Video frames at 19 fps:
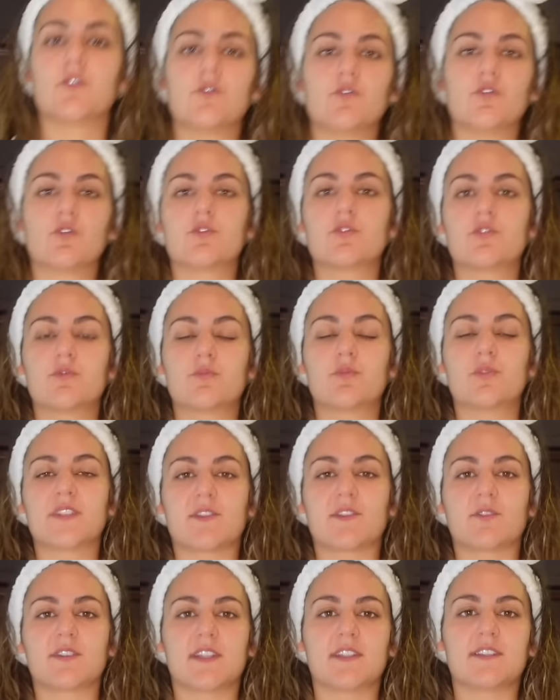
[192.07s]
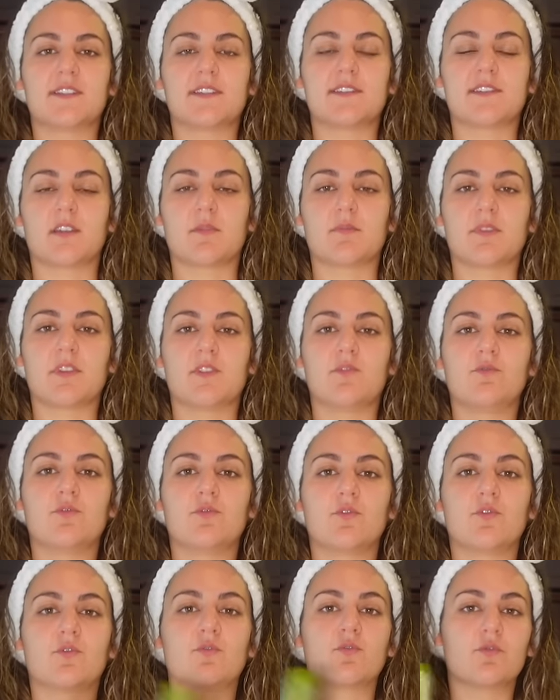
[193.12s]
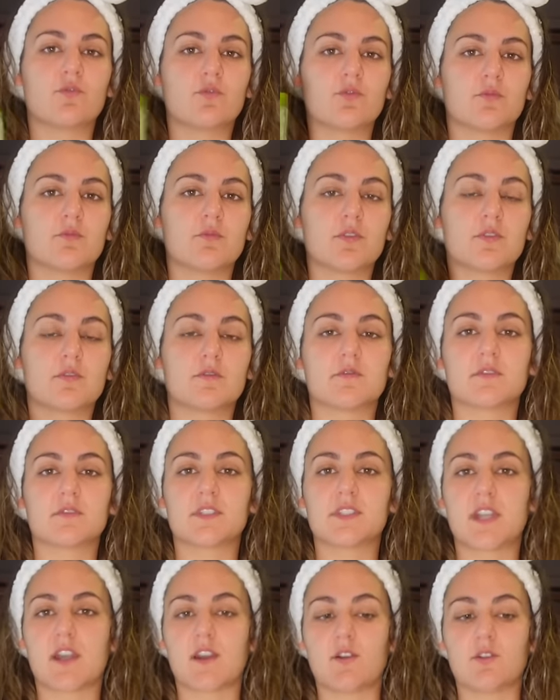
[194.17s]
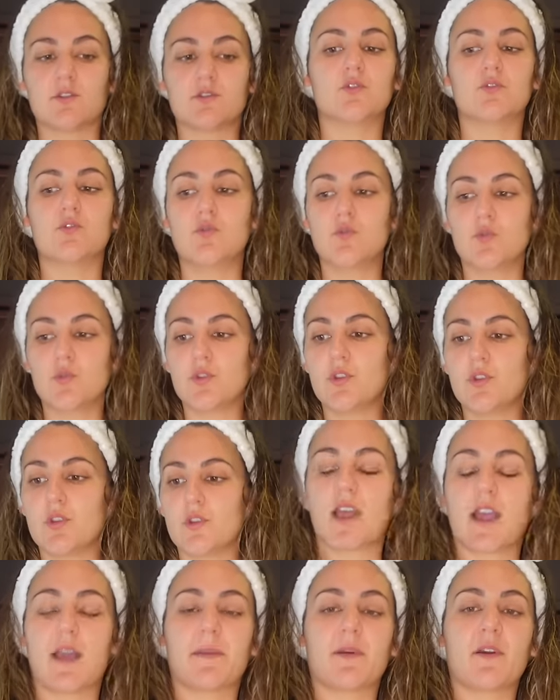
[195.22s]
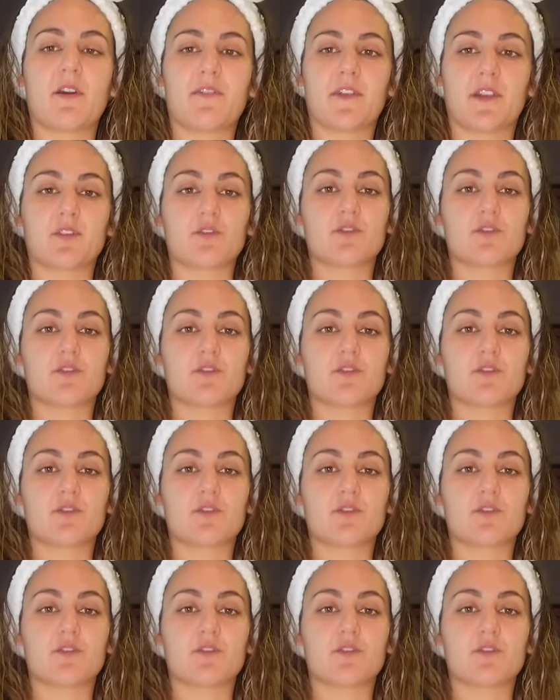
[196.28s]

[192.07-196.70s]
Donc pour cette recette, c'est simple. Il nous faut concombre, carottes, nouilles. Après, on va faire une